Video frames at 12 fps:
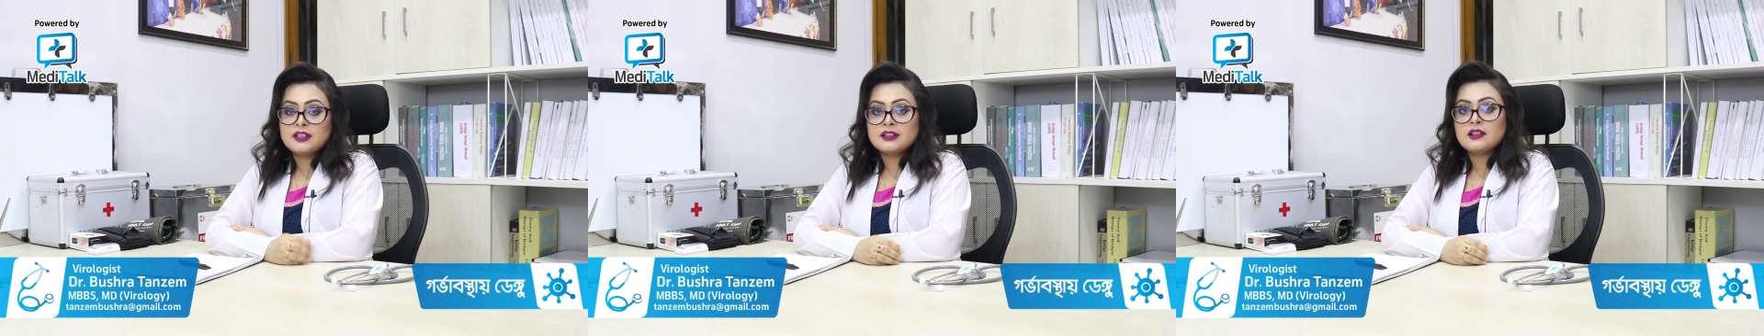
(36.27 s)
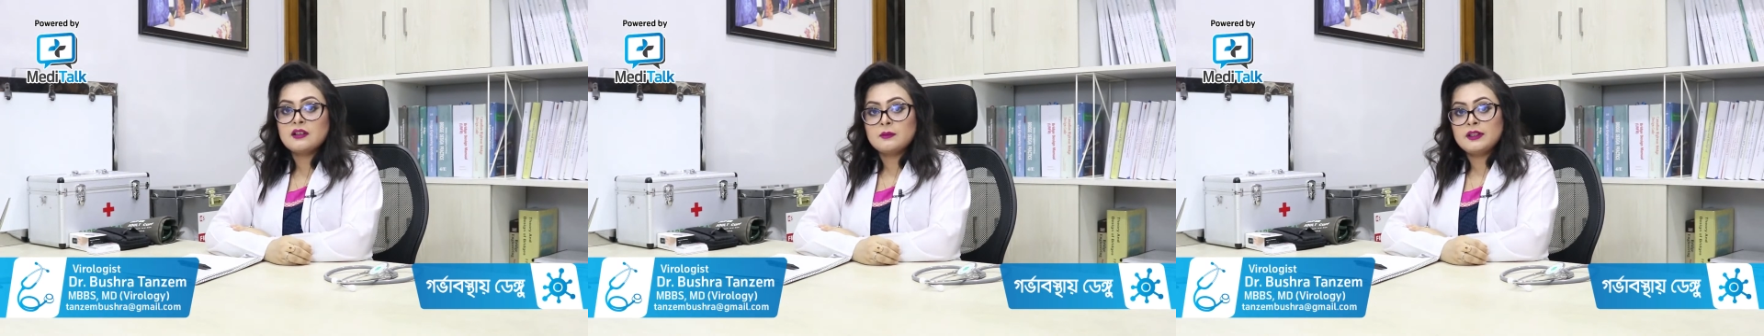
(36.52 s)

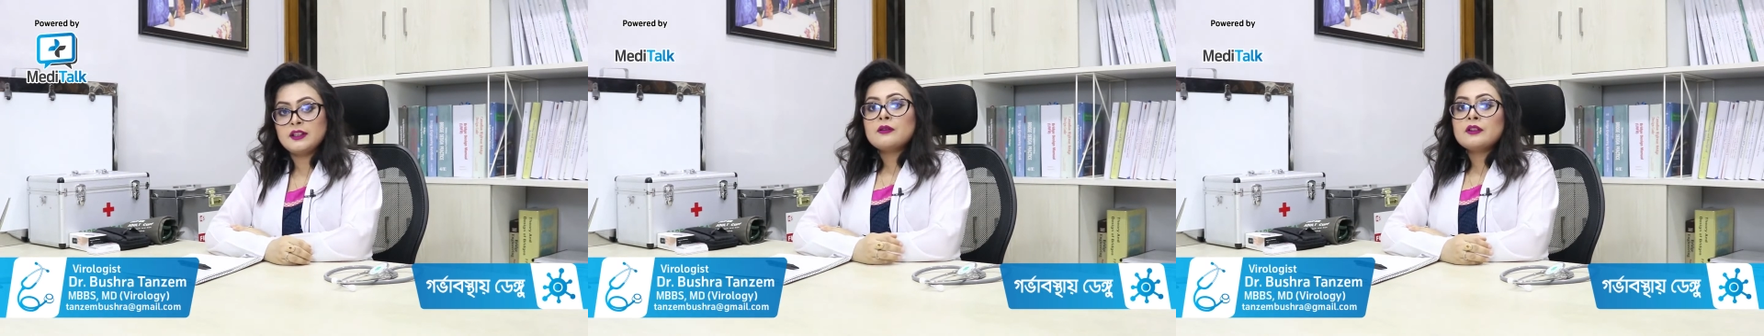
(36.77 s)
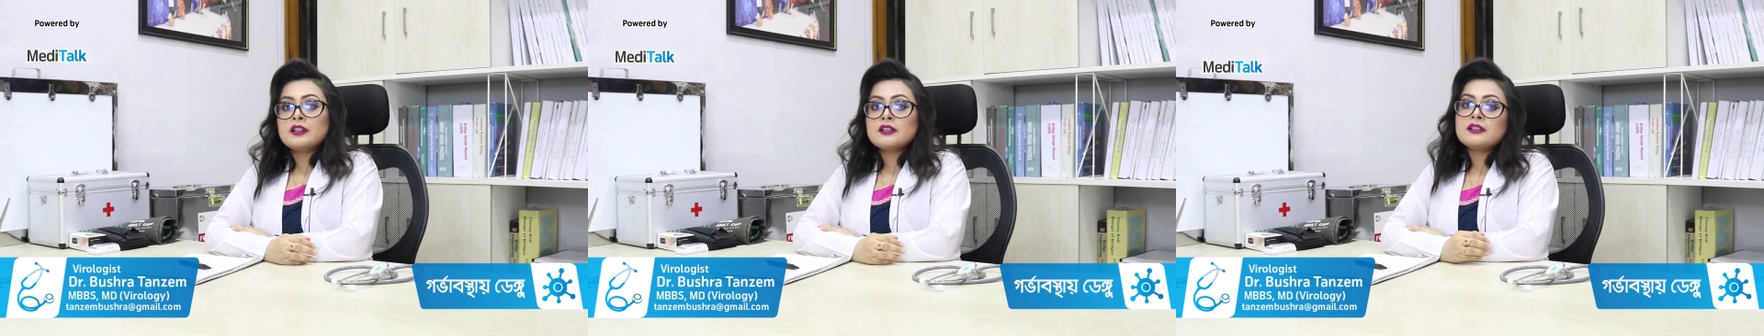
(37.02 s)
নিতে হবে
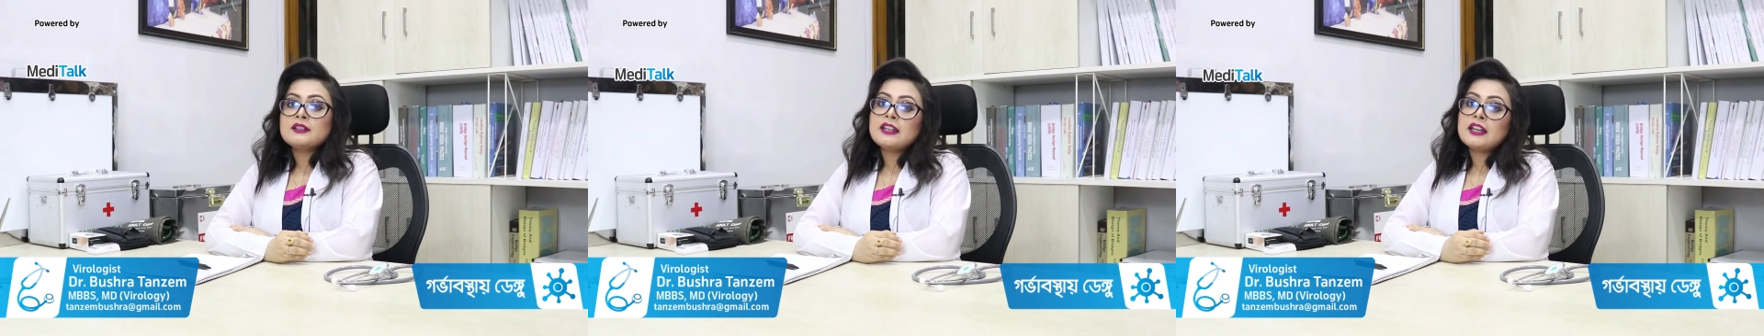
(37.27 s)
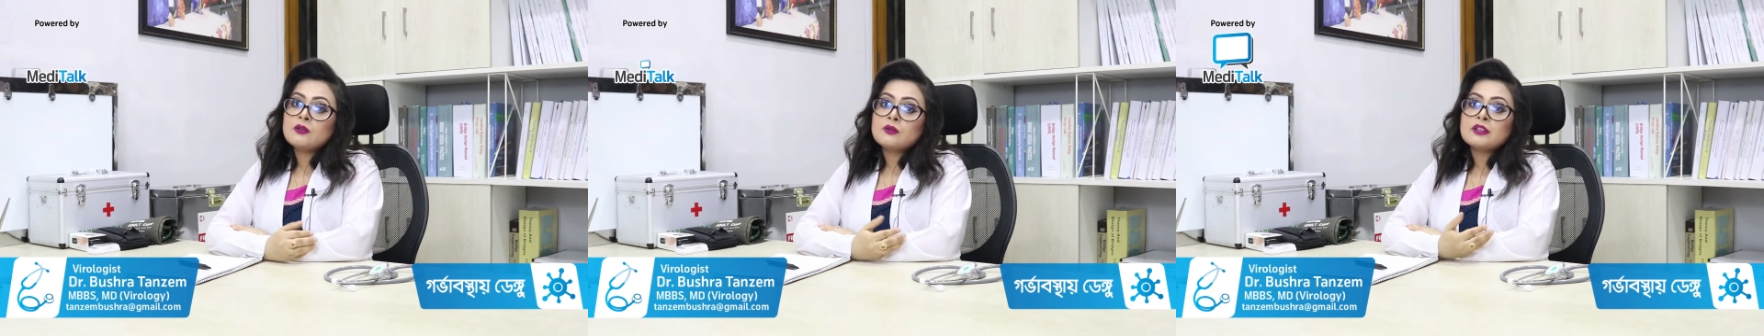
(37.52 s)
এখন আসেন
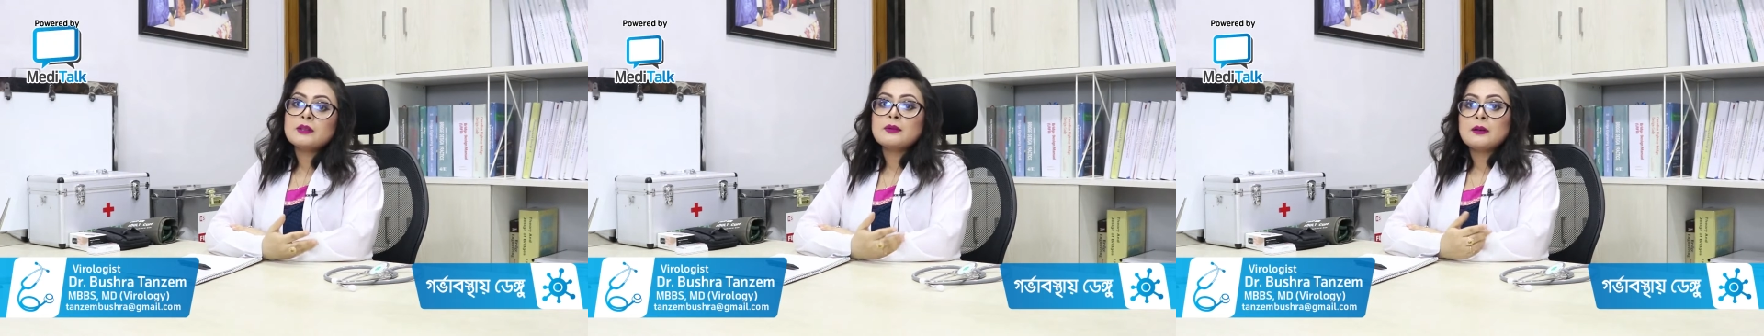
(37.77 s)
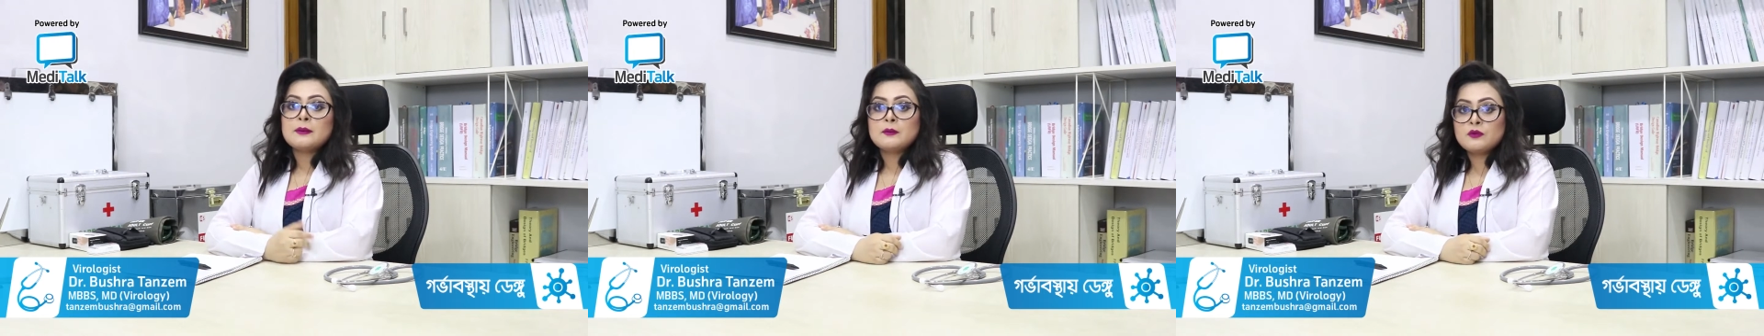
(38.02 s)
ডেঙ্গু
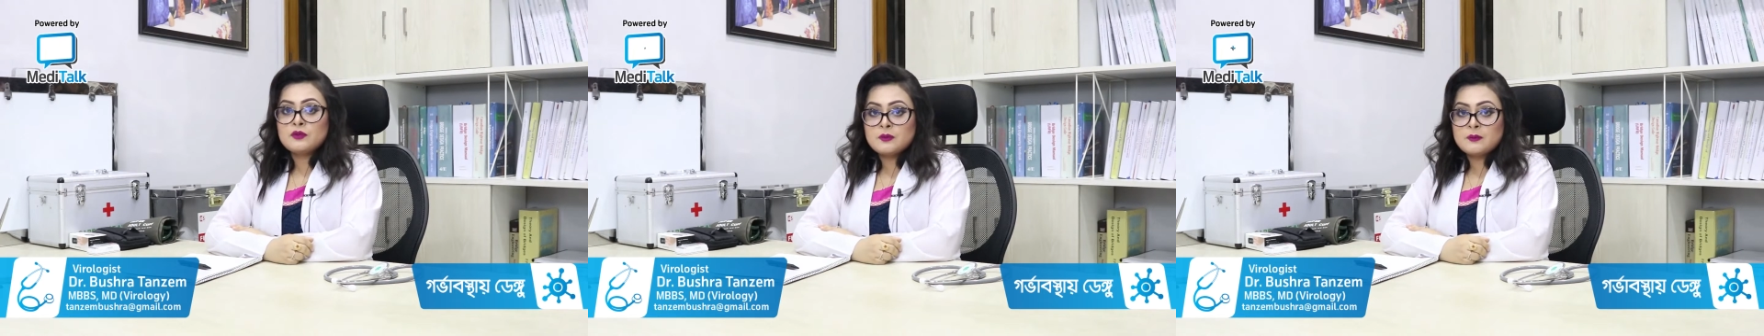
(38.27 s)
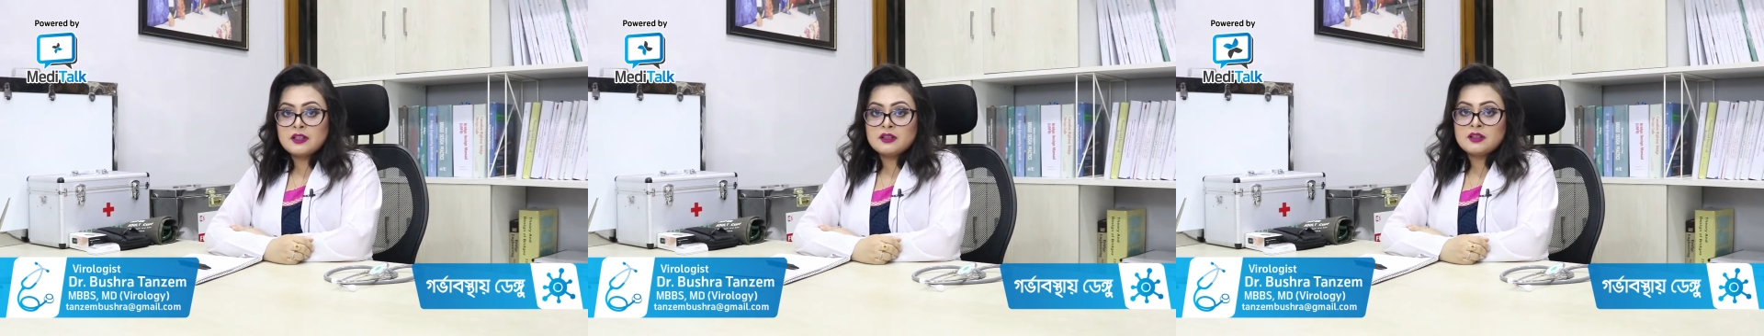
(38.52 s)
কিভাবে
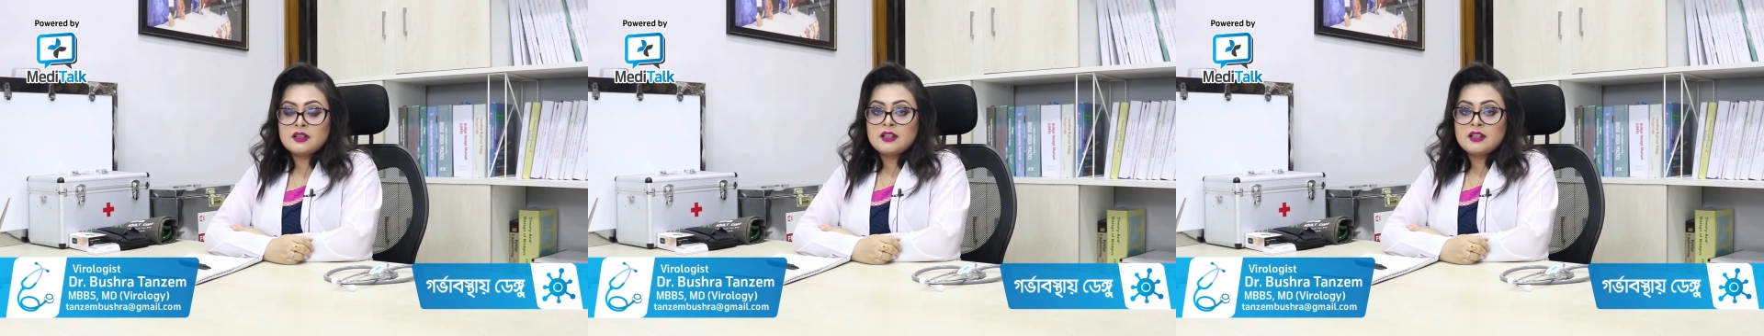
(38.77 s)
বুঝবেন